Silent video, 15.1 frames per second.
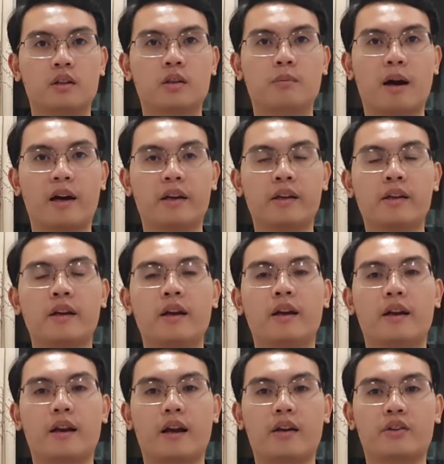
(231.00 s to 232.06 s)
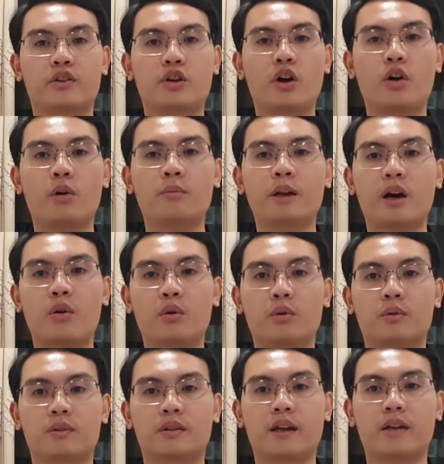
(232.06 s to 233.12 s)
Thứ bảy là do ốm
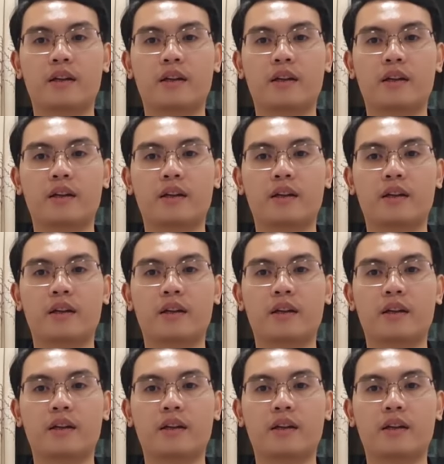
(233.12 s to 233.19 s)
đau,